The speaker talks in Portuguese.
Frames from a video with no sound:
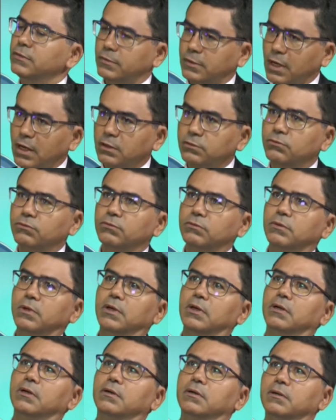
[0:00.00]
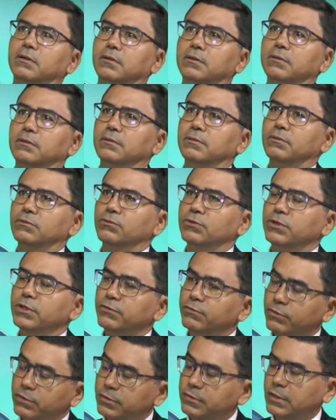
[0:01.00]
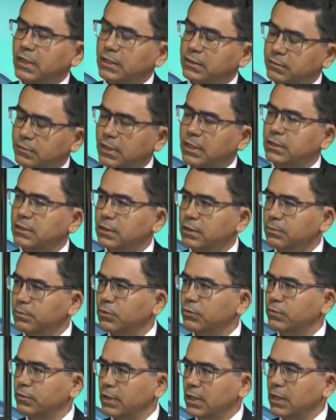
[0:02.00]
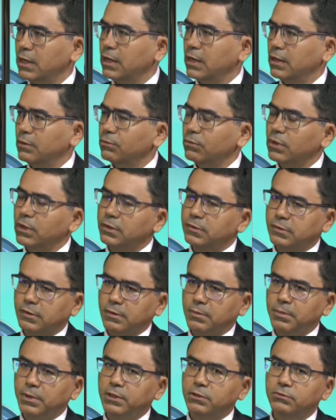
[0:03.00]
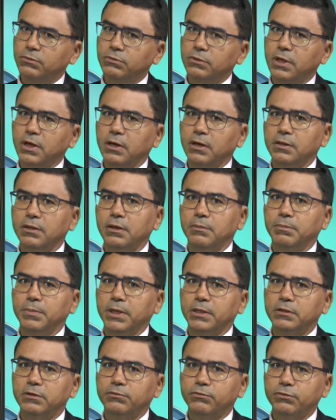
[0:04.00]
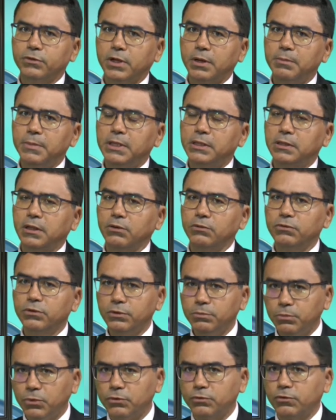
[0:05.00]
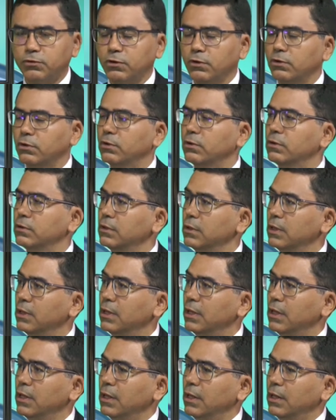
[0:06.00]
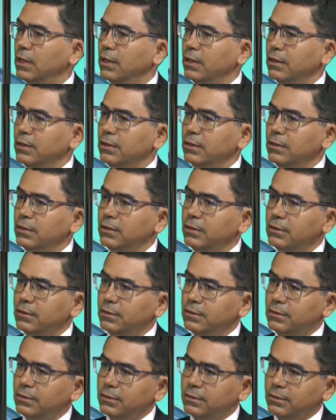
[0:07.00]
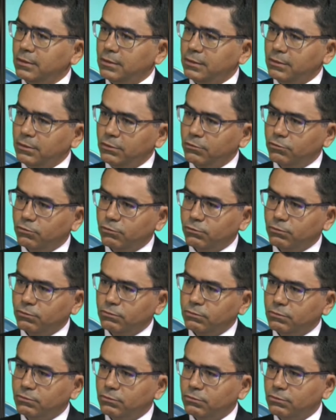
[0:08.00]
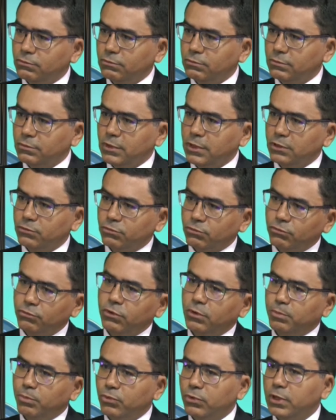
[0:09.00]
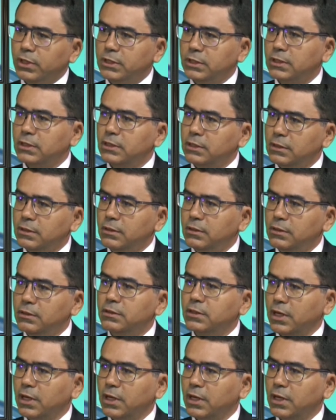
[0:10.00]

Exato. Uh, no dia 27 de setembro será o lançamento da, da Pedra Fundamental de Mossoró. E isso num, dentro de uma política de